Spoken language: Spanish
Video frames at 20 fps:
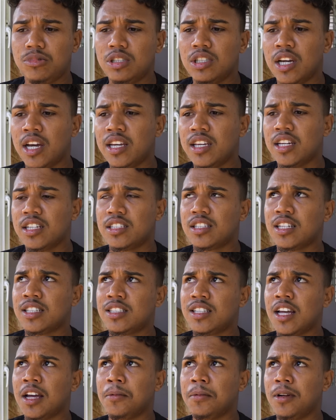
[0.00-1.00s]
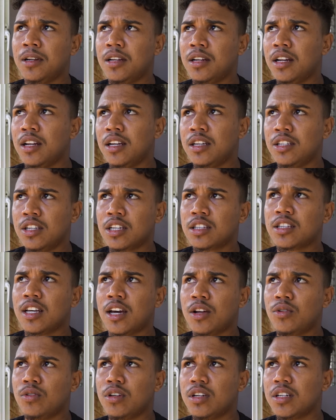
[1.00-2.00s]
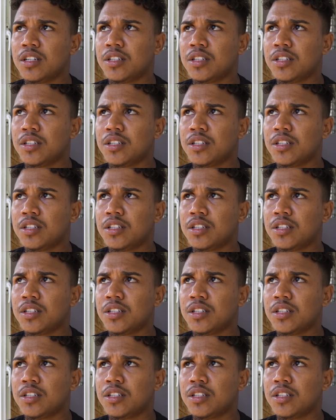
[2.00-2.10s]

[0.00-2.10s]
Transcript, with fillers: Ya, ya está estable. La inyectaron y